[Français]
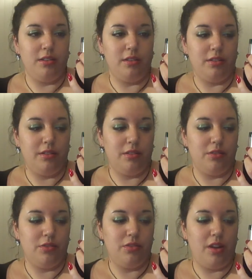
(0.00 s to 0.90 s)
Euh,
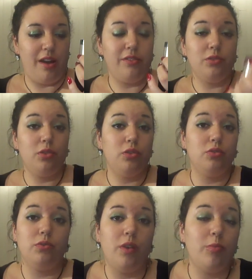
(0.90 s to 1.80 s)
avant de le
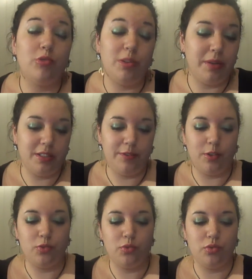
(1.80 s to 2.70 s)
recevoir, bon, j'étais partie
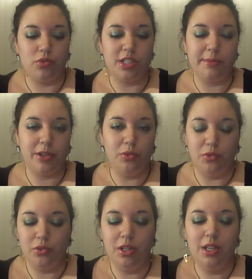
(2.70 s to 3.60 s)
faire un tour euh, chez
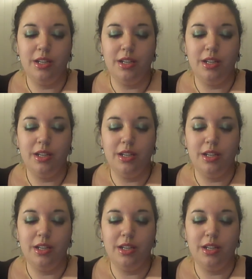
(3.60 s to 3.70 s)
Mariono,